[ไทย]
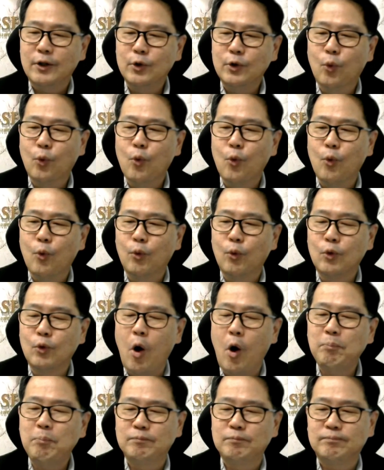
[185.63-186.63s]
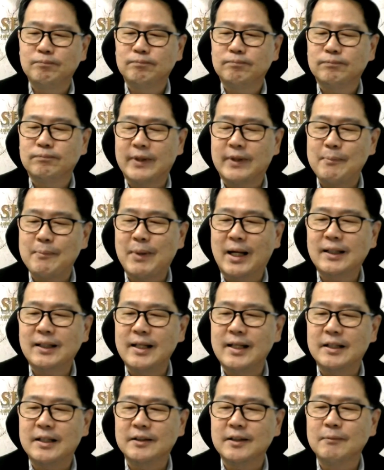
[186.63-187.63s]
ดูงบไตรมาส
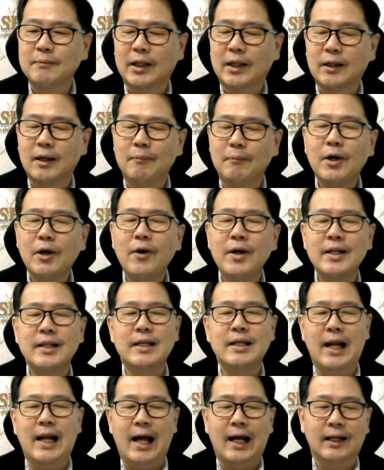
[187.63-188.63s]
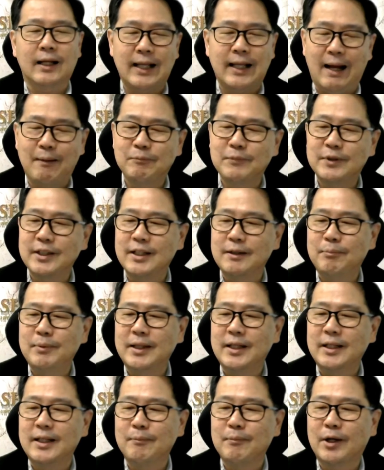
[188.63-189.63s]
สี่ซึ่งมันก็ไม่ค่อยดีแหละตาม จี ดี
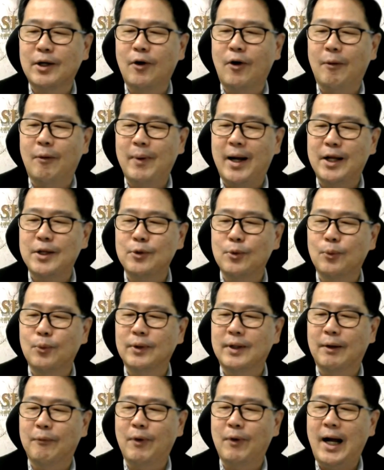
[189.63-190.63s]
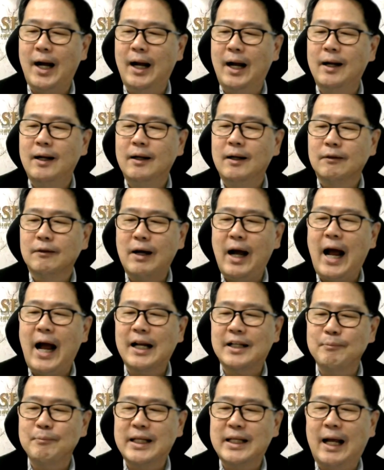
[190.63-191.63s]
พี ที่มันออกมาอยู่แต่ว่าก็อา
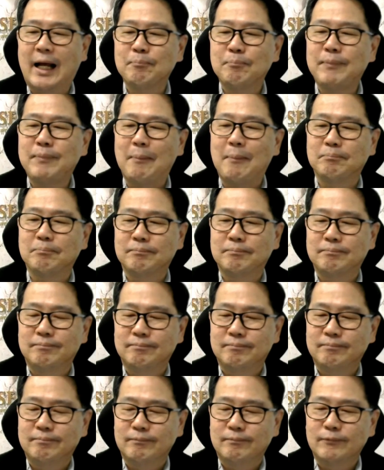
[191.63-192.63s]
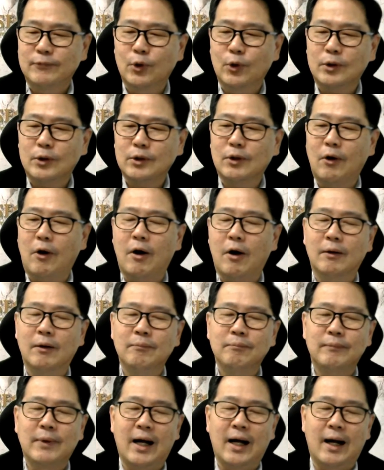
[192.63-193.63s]
จจะมีการปรับลดของ
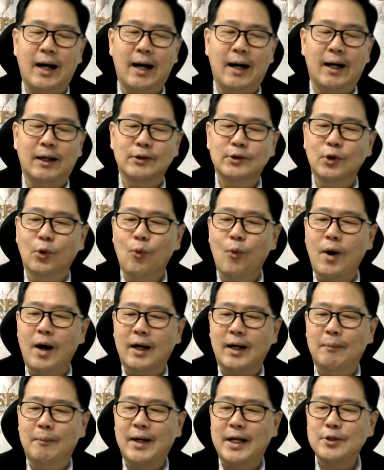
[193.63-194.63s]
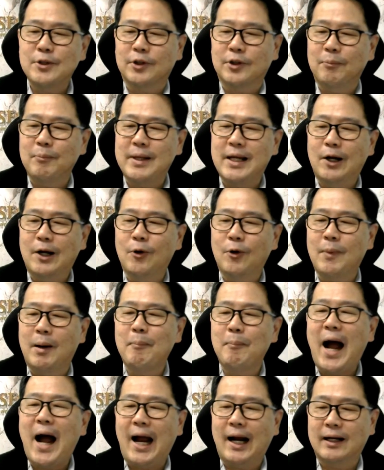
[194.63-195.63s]
ตัวกำไรจดทะเบียนลง
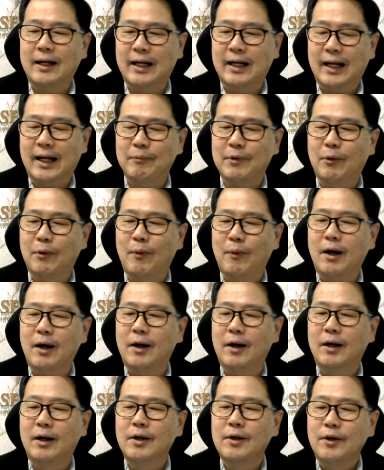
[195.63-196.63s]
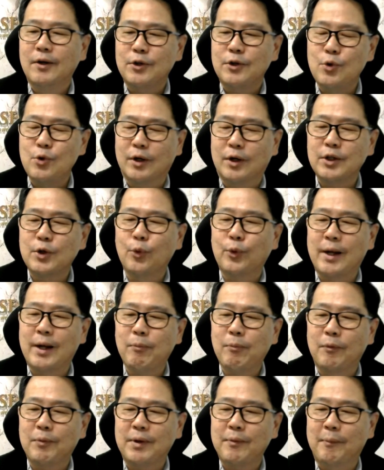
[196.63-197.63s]
มาบ้างนะครับแต่ว่าก็ยังอยู่ใน
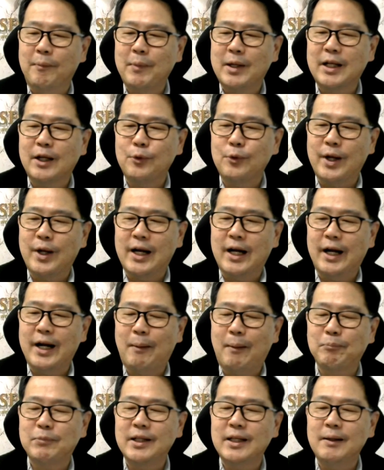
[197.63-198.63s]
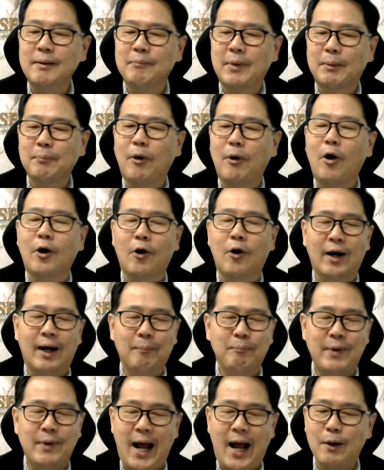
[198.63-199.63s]
ผมคิดว่ามันยังอยู่ในระดับที่มันพอรอง
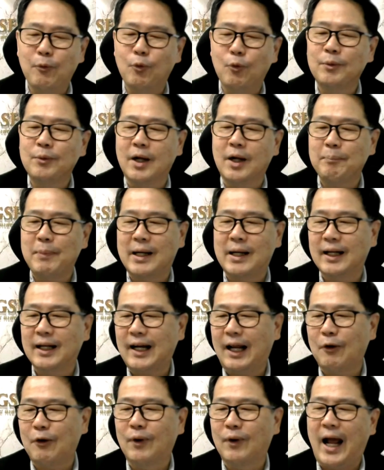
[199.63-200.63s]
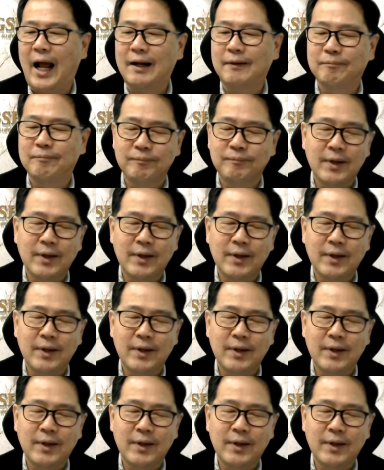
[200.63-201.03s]
รับได้หุ้นก็เป็นลักษณะการ